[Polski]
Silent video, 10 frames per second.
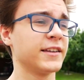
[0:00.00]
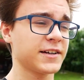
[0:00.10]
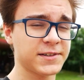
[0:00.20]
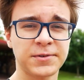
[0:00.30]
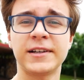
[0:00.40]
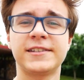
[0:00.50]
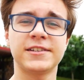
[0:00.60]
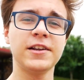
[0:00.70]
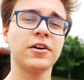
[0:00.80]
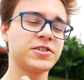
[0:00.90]
Także słuchajcie,
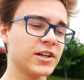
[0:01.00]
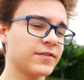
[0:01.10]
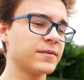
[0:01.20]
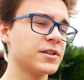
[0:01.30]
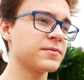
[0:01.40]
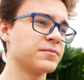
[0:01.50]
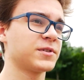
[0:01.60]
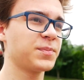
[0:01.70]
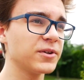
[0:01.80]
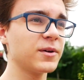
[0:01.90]
jeżeli odcinek wam się
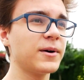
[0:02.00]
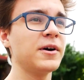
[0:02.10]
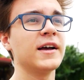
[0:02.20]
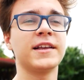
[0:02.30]
spodobał,